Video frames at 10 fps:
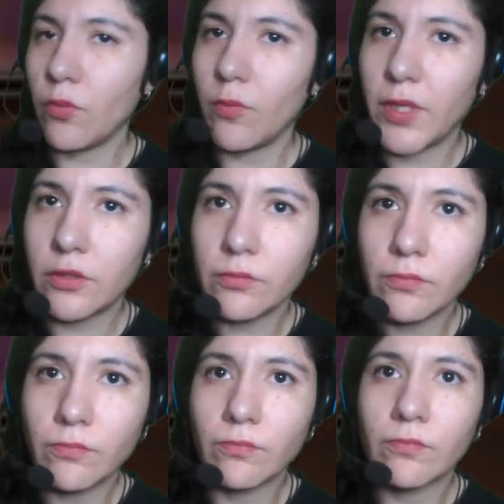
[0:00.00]
Humano.
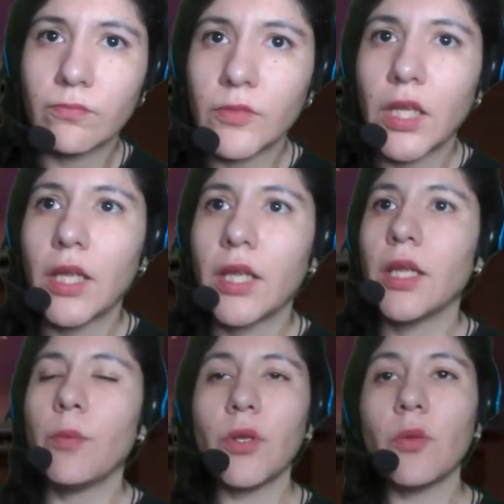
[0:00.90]

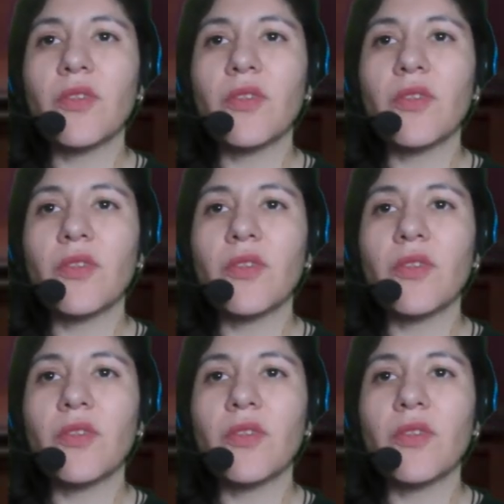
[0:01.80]
Y bueno,